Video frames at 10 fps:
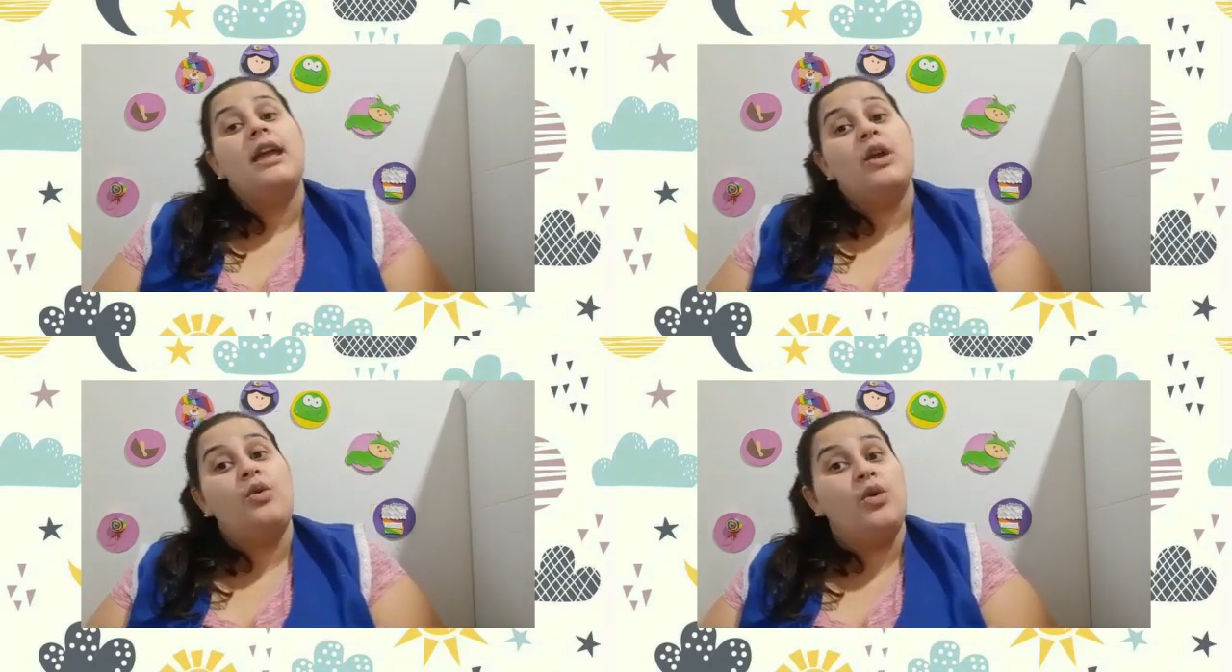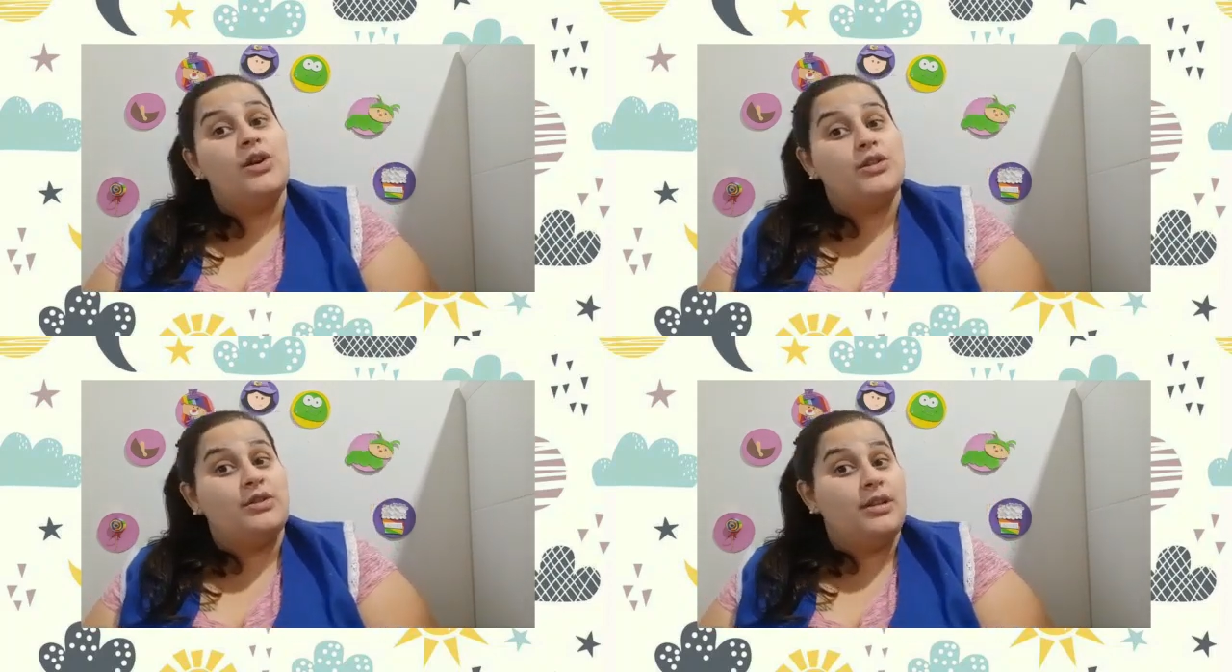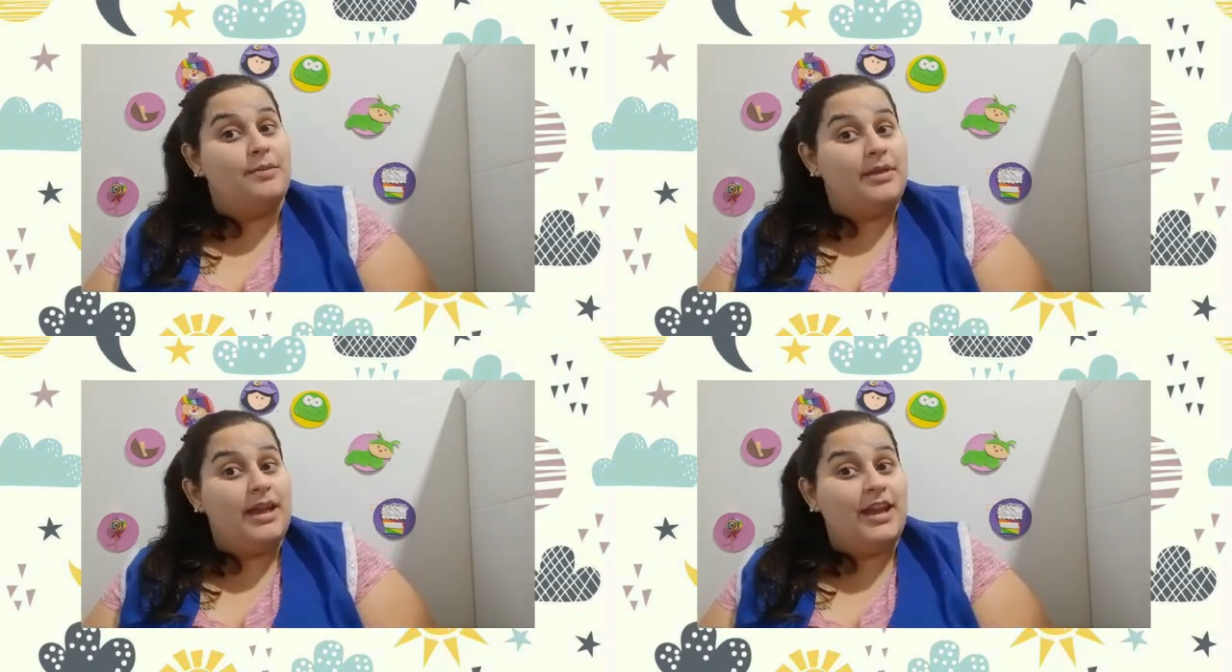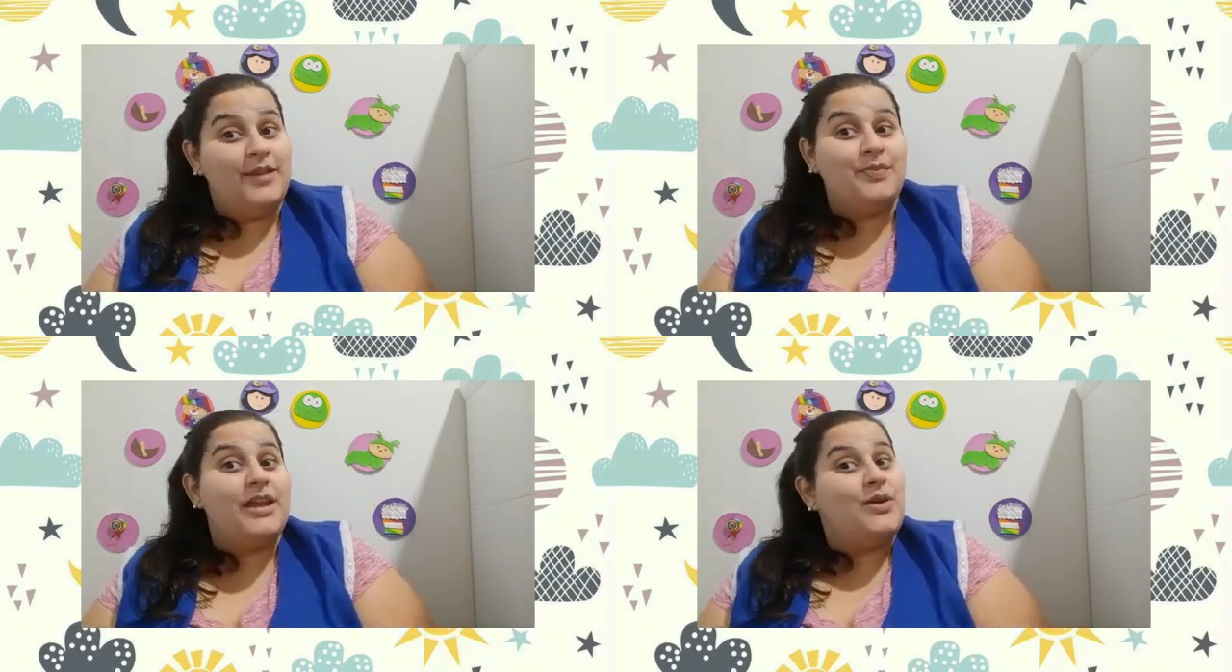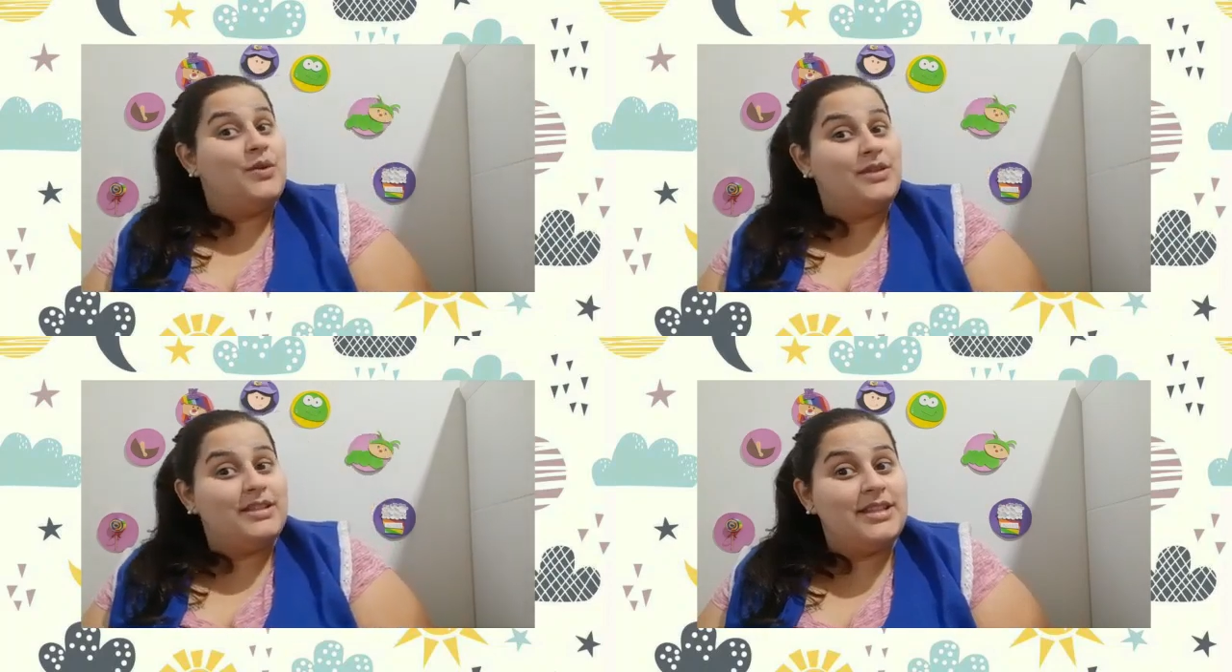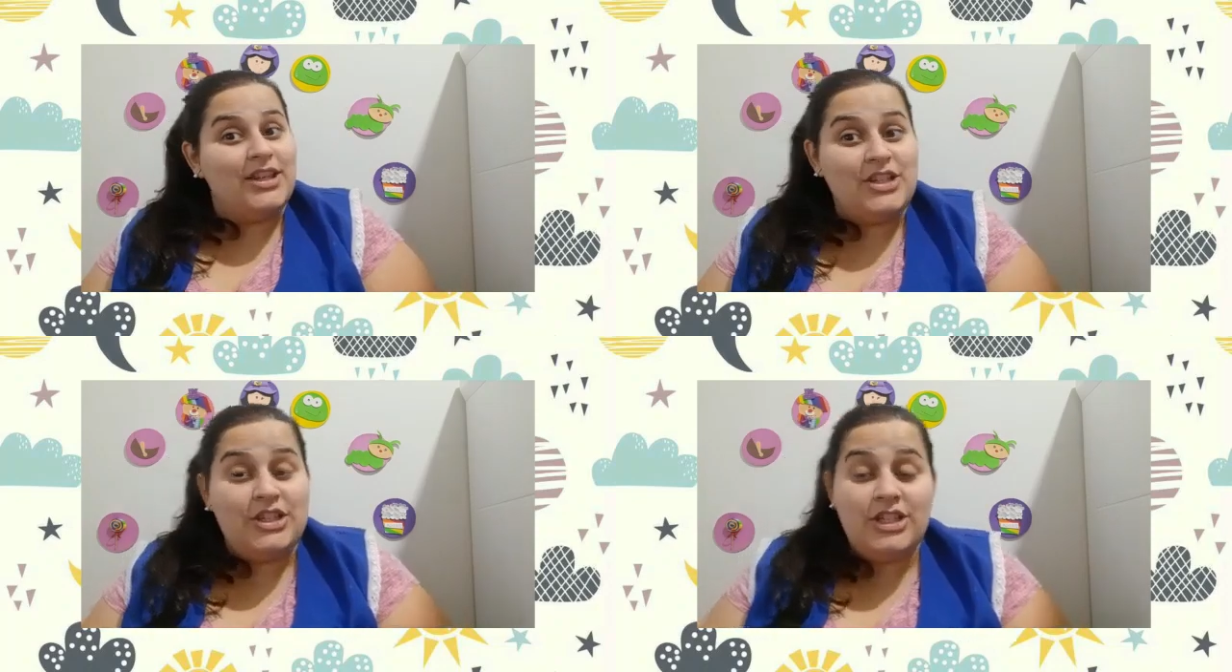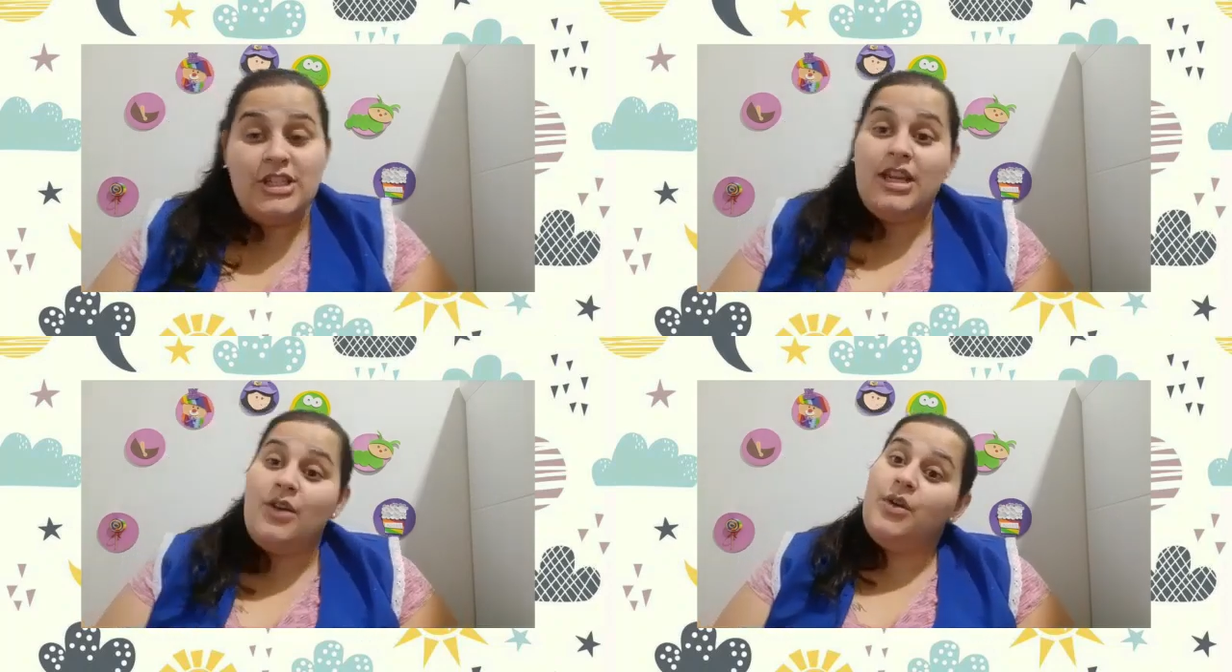Eu gosto também quando está de dia,